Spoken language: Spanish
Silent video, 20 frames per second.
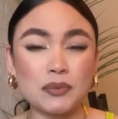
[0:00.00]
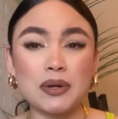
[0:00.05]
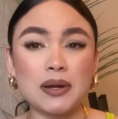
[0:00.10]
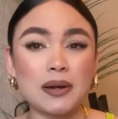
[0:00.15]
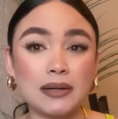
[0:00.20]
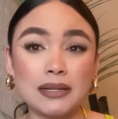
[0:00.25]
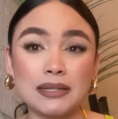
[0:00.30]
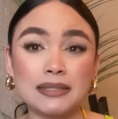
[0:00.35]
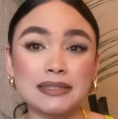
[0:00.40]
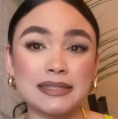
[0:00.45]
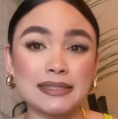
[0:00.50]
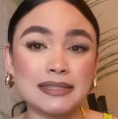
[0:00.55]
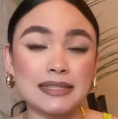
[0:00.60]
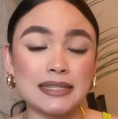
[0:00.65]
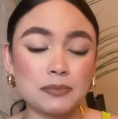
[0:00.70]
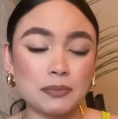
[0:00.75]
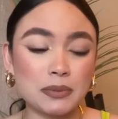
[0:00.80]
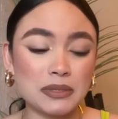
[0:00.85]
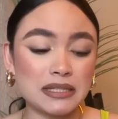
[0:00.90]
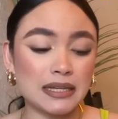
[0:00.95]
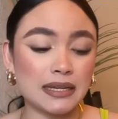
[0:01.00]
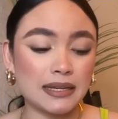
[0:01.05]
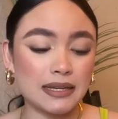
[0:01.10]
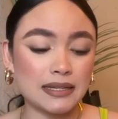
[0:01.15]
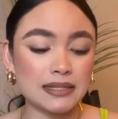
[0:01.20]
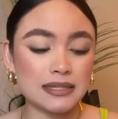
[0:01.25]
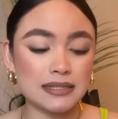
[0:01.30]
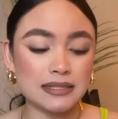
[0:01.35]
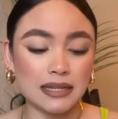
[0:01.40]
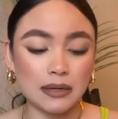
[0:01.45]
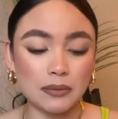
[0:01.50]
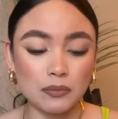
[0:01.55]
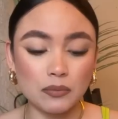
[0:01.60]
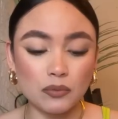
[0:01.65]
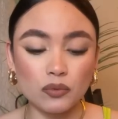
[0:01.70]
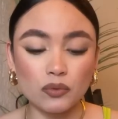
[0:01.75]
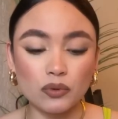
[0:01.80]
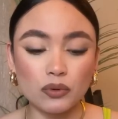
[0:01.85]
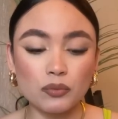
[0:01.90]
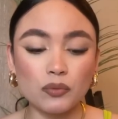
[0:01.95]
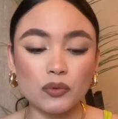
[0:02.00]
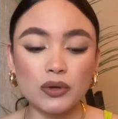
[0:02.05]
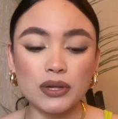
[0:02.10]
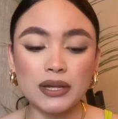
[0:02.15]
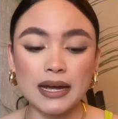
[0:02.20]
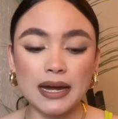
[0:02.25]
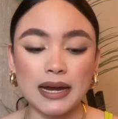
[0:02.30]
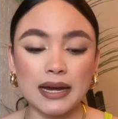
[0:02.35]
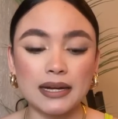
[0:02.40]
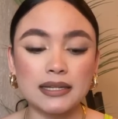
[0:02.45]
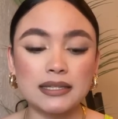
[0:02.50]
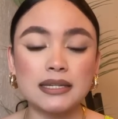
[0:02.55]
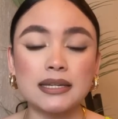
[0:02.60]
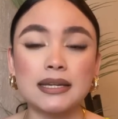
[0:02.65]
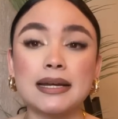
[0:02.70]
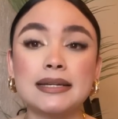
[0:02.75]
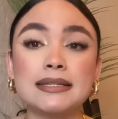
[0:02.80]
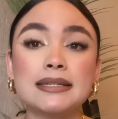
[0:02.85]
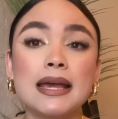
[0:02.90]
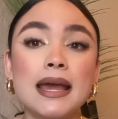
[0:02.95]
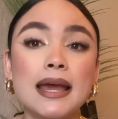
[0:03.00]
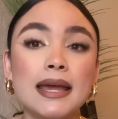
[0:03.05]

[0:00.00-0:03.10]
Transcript: La verdad es que estas pestañas están muy, muy caras, chicas.